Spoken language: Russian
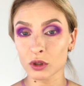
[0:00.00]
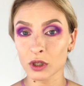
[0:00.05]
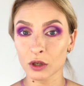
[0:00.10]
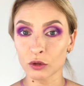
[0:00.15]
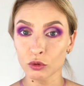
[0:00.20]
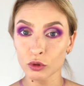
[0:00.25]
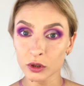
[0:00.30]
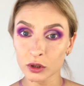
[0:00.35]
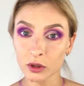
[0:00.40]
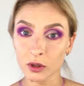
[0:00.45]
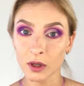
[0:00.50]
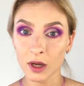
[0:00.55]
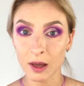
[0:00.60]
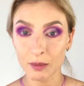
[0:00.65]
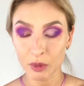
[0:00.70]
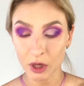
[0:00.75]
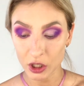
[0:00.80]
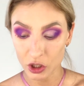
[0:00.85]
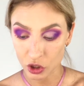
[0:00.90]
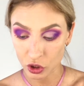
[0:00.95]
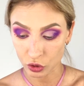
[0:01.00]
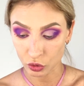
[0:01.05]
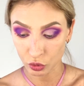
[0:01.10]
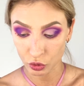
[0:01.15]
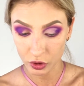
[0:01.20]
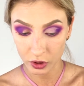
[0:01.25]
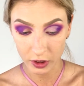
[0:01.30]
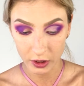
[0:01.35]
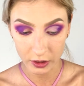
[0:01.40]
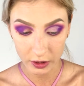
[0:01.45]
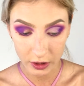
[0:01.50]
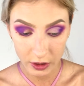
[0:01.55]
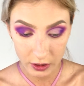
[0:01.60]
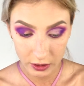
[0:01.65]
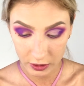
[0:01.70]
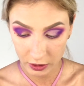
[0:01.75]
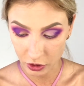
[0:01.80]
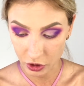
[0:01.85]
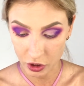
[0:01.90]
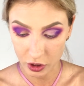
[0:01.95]
какой-то, опять же, тонкой
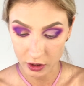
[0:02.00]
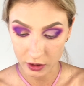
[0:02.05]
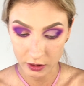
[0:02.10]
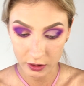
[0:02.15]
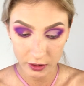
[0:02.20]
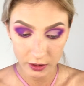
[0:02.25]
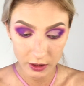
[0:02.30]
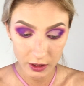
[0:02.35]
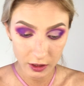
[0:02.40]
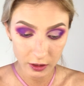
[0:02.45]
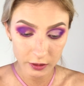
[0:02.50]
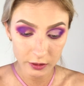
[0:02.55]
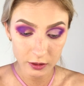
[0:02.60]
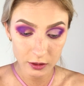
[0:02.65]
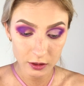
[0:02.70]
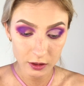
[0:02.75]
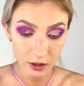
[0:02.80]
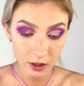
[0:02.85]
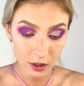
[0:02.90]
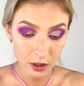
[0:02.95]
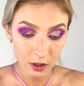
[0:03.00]
кисточкой сделать.